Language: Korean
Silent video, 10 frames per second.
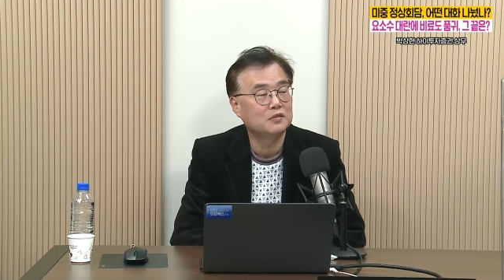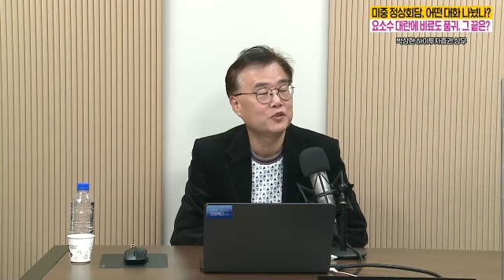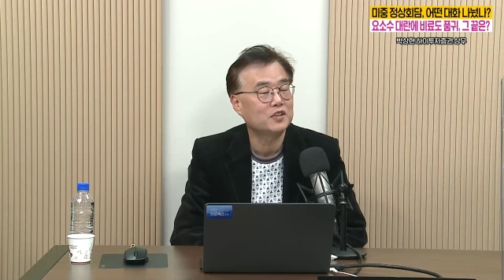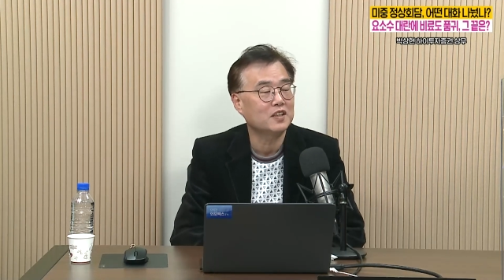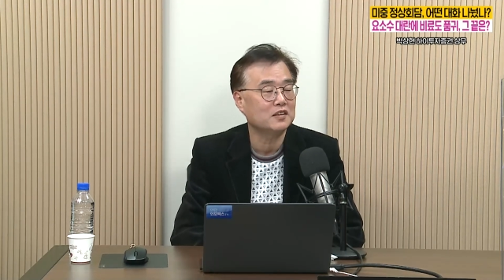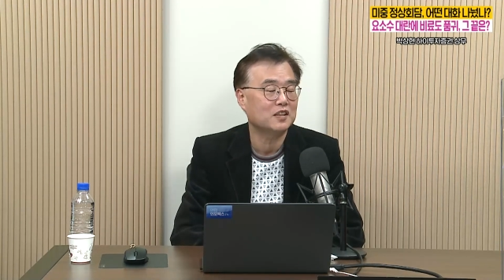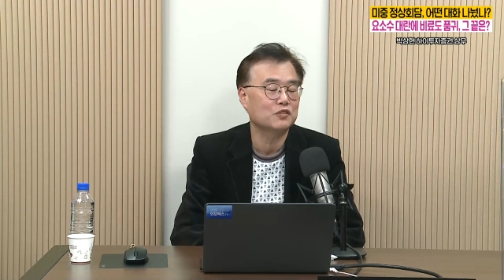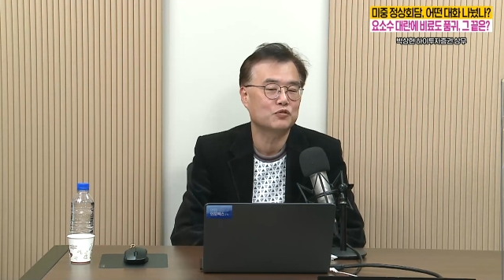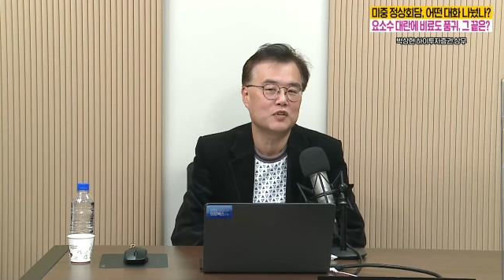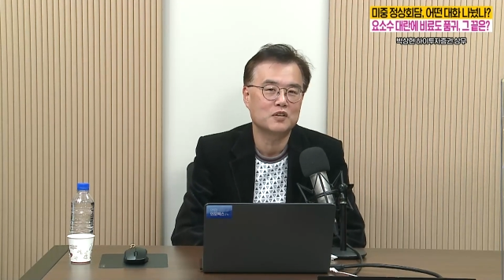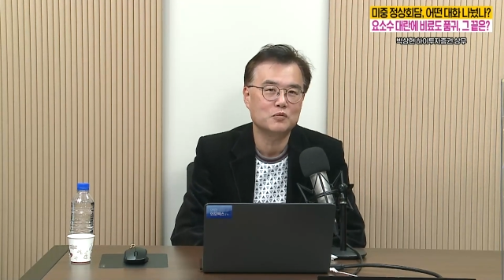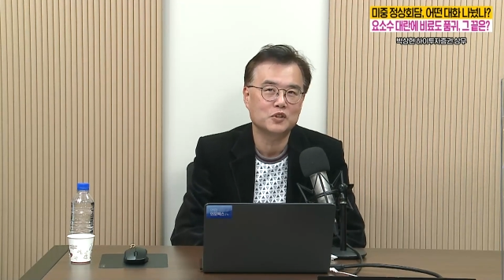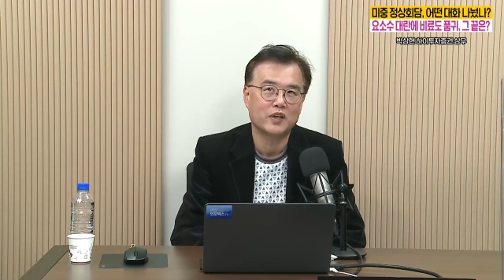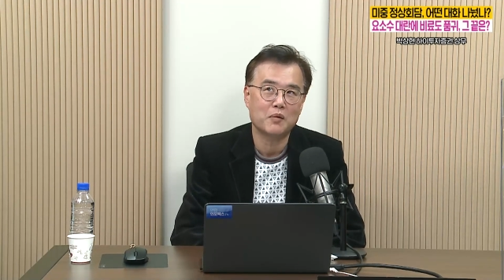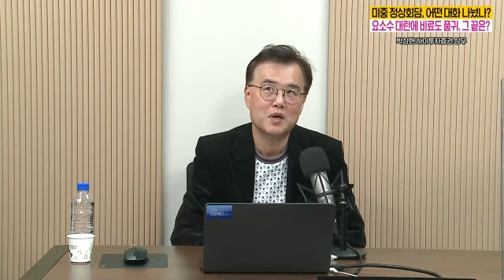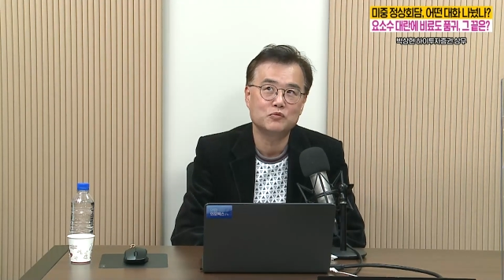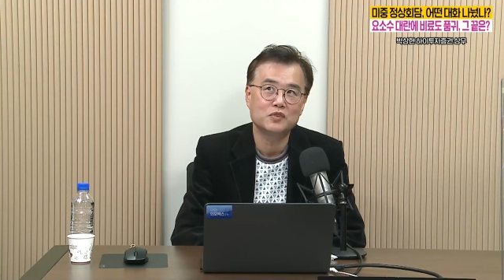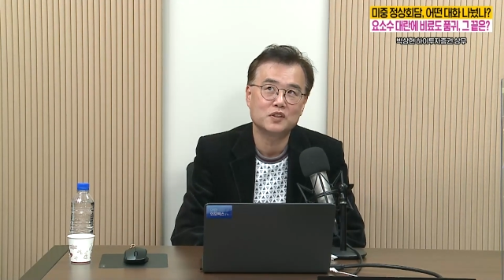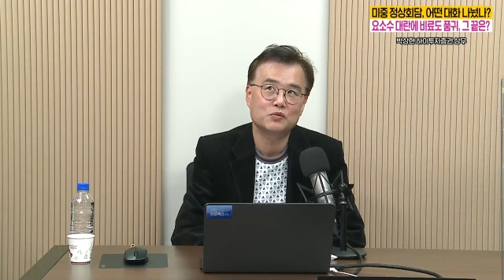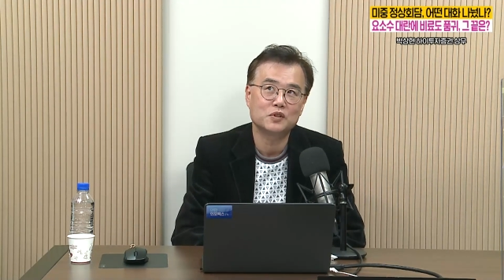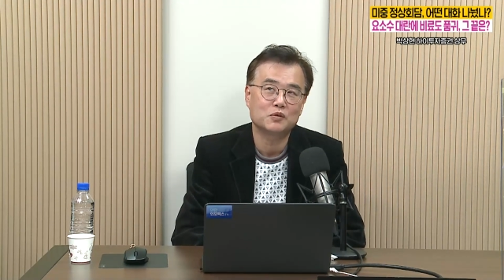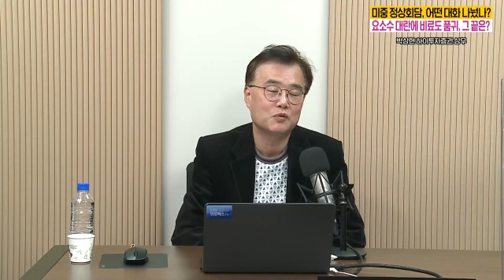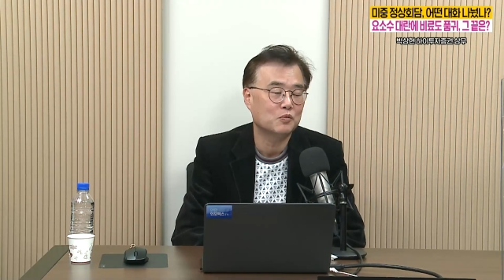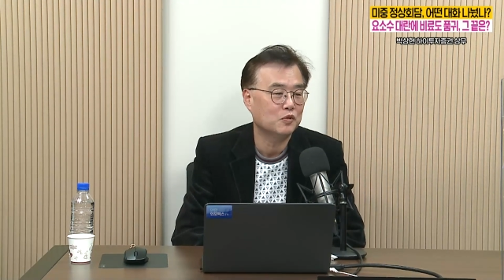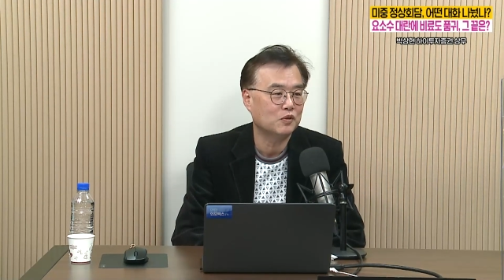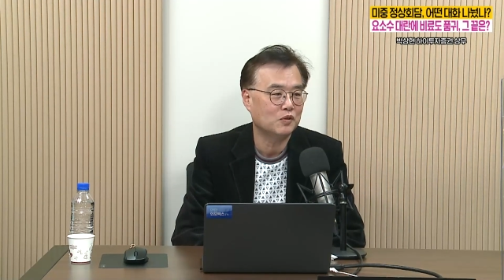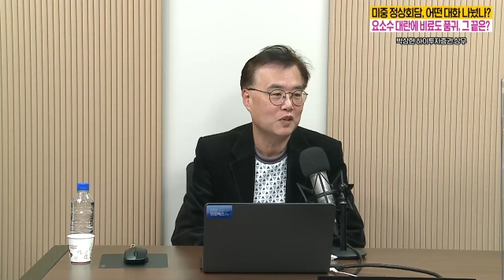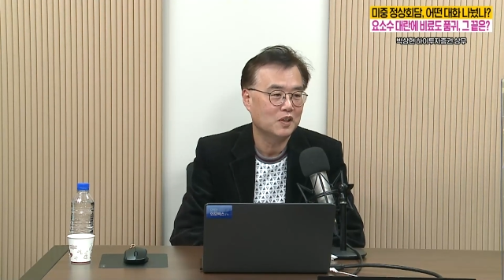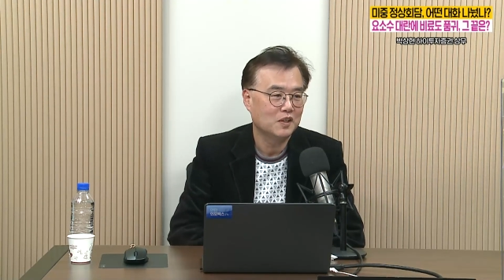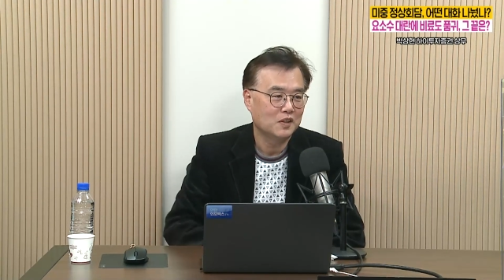금융시장에서 제일 중요한 건 뭐 대만 문제도 있고 뭐